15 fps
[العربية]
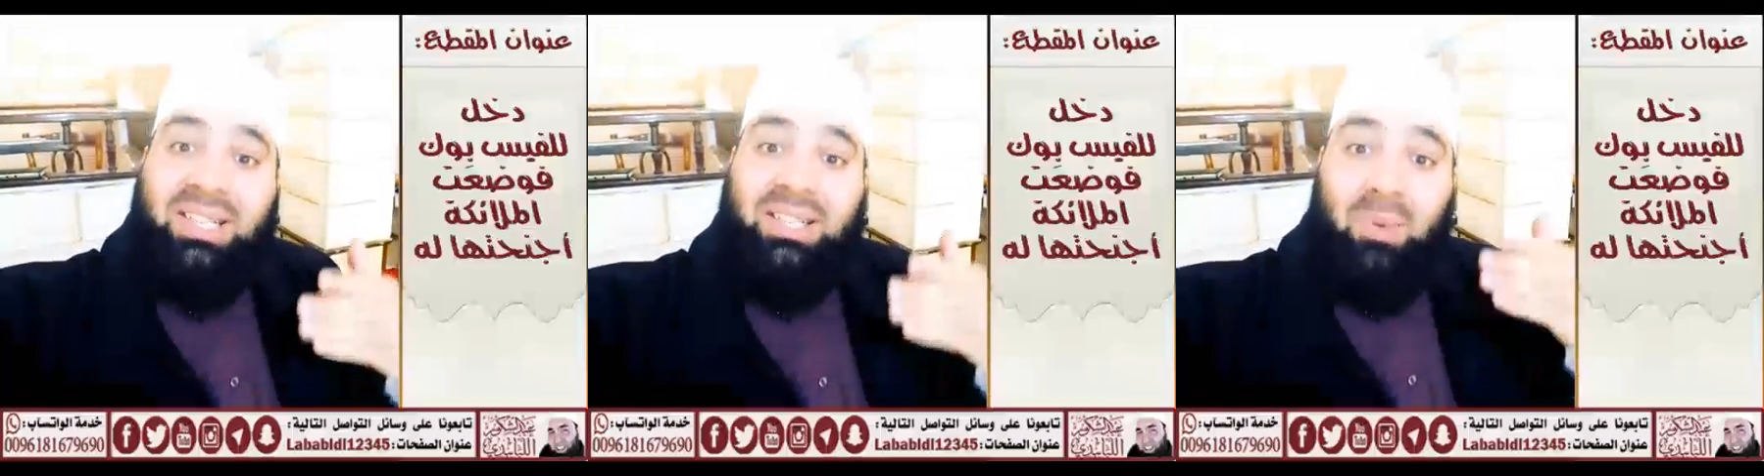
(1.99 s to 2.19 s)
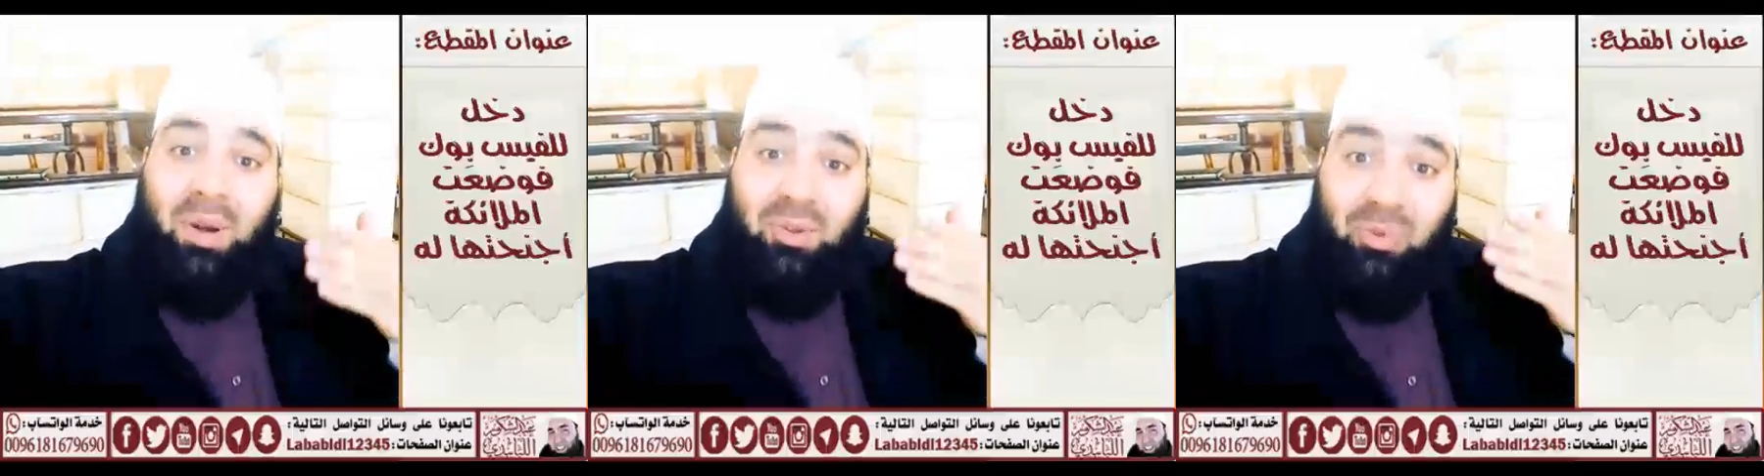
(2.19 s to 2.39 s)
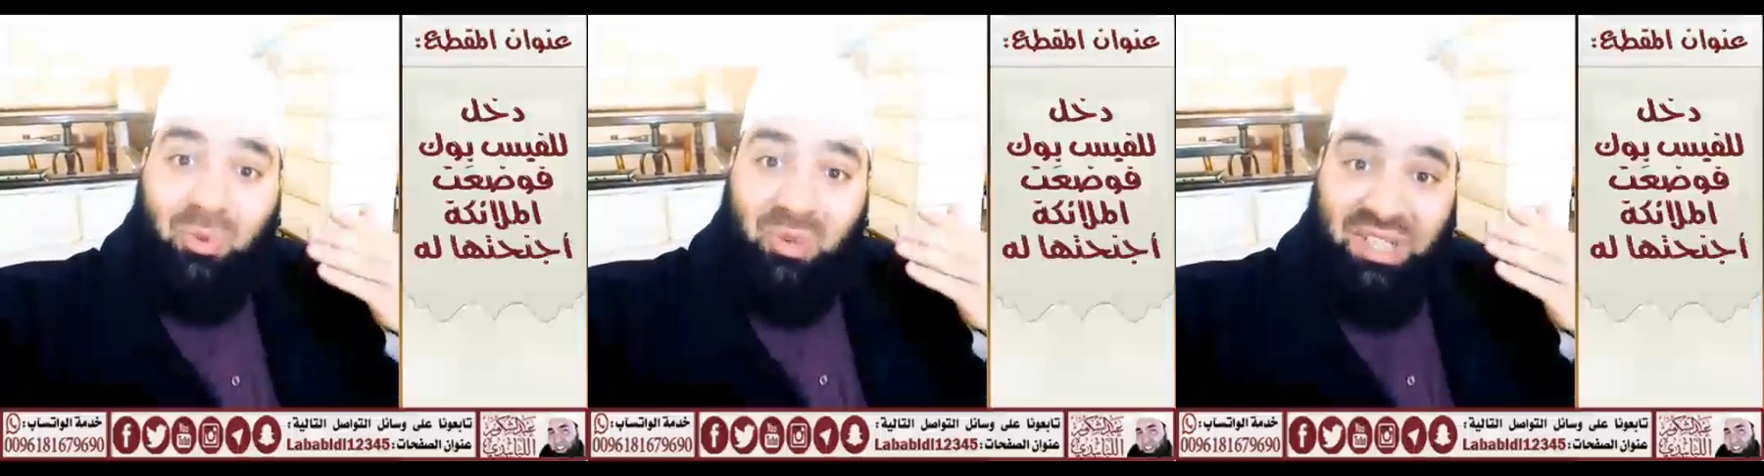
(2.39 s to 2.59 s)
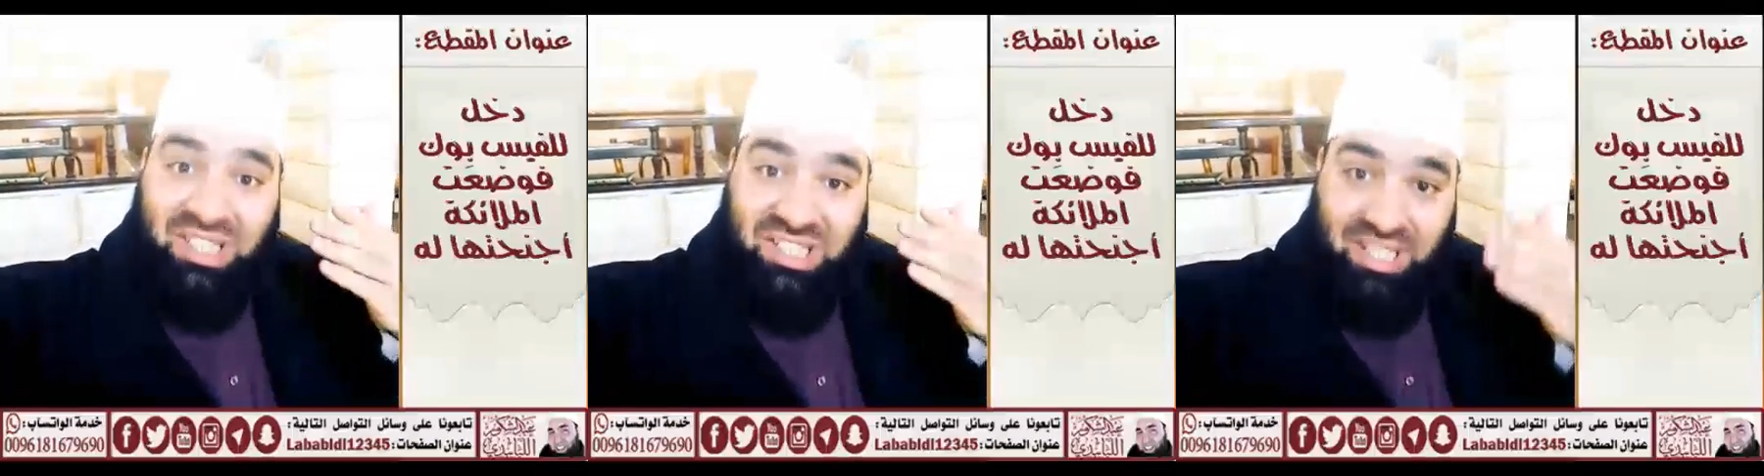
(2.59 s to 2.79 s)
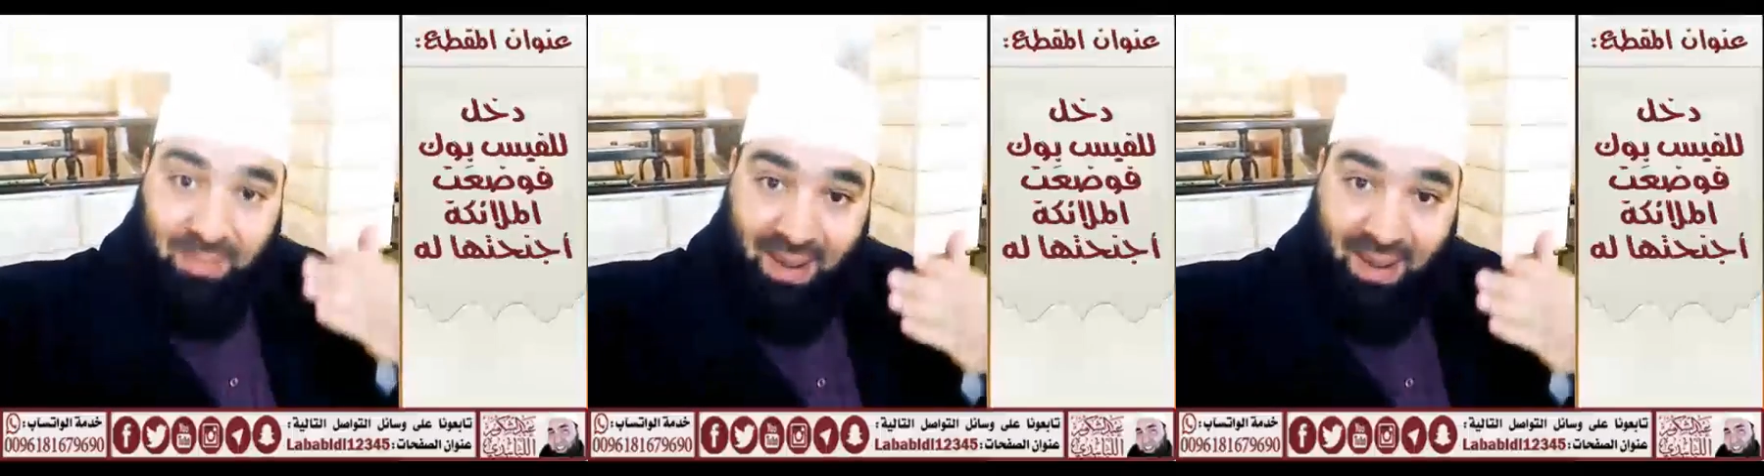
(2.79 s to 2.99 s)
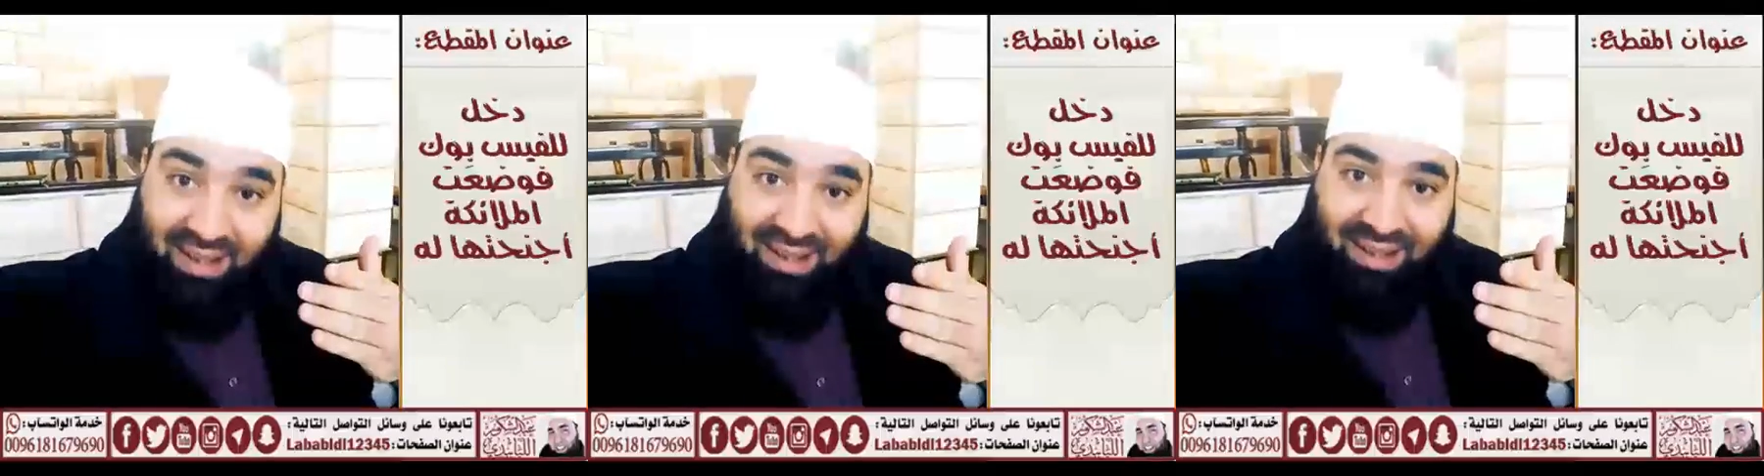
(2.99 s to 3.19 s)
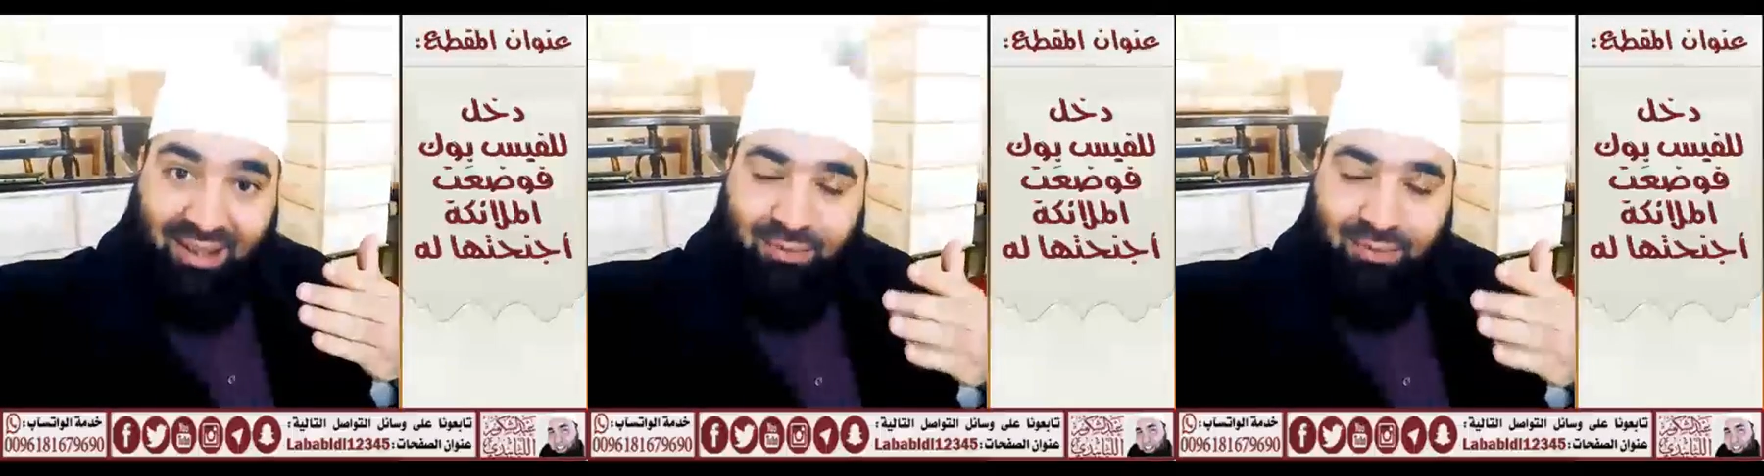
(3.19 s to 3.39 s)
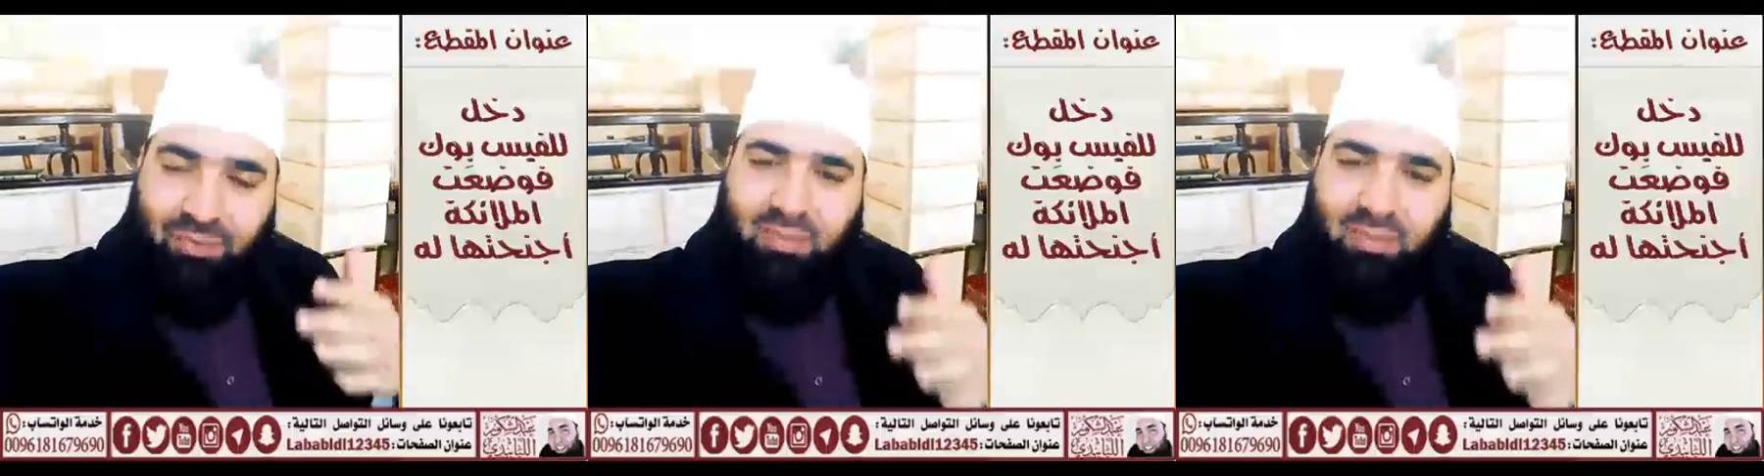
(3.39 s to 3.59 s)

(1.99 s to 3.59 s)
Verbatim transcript: التواصل الاجتماعي